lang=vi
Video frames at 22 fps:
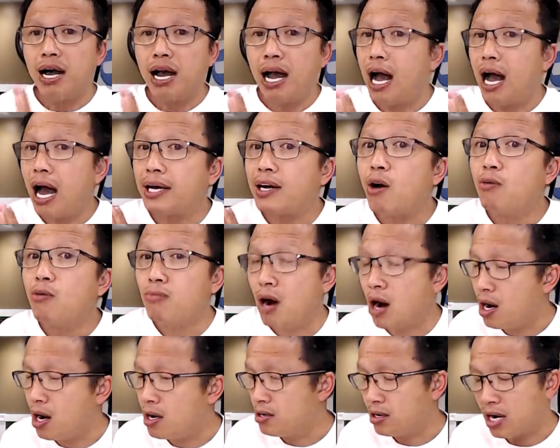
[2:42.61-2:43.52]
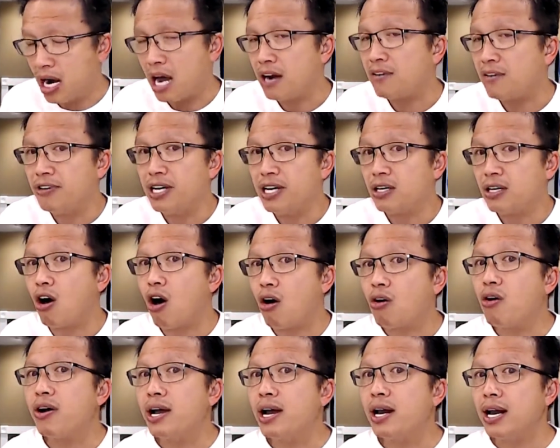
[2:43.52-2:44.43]
anh không bỏ được anh vì con
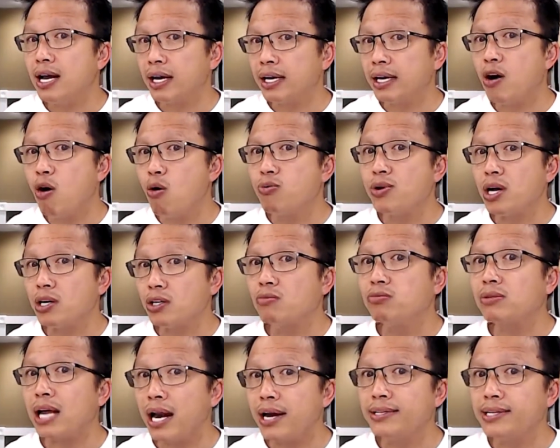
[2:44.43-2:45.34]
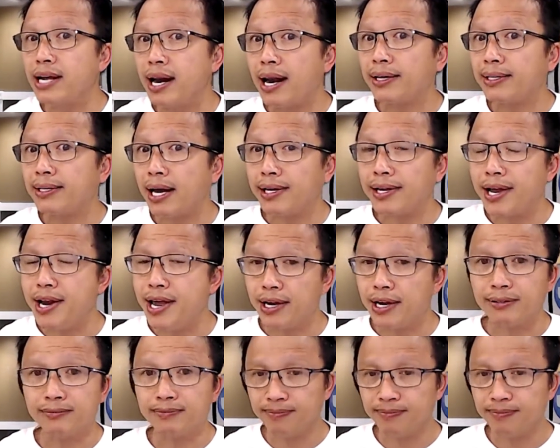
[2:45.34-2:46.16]
có nghĩa là cái hôn nhân chúng ta nó sẽ lằng nhằng dây điện